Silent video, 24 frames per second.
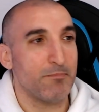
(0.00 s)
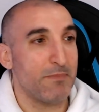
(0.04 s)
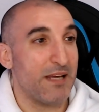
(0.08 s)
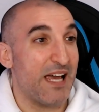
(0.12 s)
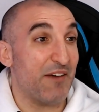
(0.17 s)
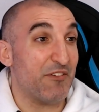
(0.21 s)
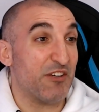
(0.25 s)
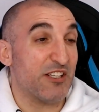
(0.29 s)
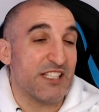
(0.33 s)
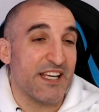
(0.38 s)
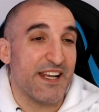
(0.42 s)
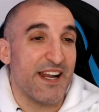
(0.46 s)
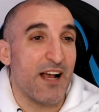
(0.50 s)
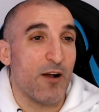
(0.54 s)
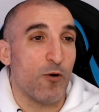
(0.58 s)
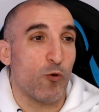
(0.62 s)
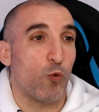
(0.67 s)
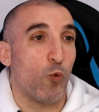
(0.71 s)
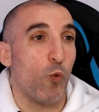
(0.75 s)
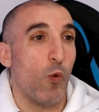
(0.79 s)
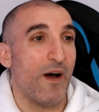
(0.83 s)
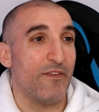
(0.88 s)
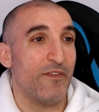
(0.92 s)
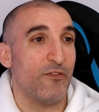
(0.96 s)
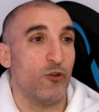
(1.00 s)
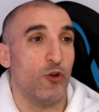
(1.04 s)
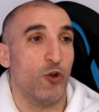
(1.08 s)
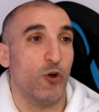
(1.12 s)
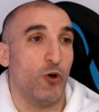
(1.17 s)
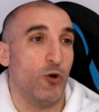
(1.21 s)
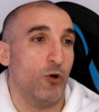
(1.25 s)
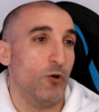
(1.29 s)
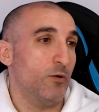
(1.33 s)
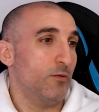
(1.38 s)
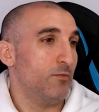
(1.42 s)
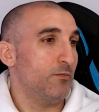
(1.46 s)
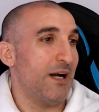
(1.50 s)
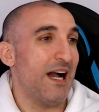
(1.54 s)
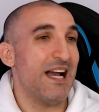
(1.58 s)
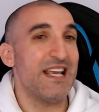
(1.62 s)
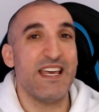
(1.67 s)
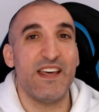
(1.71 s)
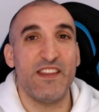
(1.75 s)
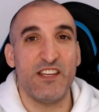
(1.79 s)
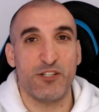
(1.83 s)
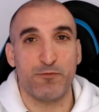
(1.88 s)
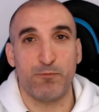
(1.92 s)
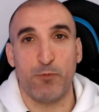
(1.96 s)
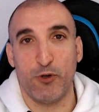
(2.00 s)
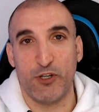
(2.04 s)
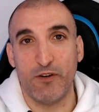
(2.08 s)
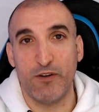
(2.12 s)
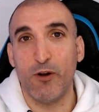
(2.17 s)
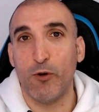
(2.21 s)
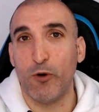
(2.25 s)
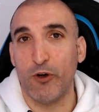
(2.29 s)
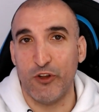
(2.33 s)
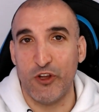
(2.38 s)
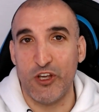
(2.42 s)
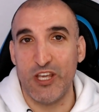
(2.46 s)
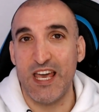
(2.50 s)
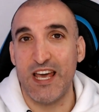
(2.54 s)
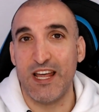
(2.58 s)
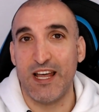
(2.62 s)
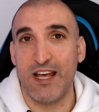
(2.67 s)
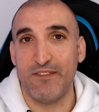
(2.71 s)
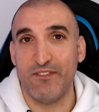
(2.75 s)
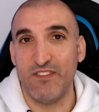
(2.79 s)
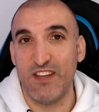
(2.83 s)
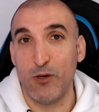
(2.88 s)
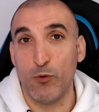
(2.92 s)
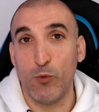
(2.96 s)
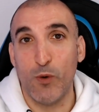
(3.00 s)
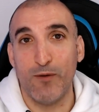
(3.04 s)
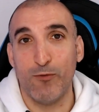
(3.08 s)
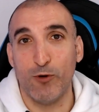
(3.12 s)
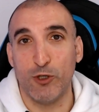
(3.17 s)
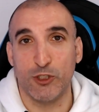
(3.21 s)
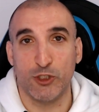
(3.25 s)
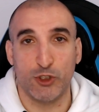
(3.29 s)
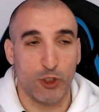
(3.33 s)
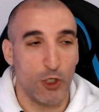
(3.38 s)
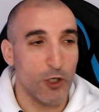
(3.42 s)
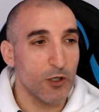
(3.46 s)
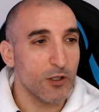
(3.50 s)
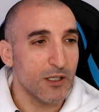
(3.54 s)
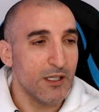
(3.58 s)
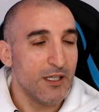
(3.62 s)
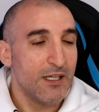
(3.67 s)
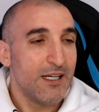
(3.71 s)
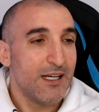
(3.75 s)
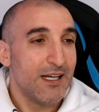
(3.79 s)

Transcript: me avisarán cuando haya disponible, cuando haya de nuevo stock,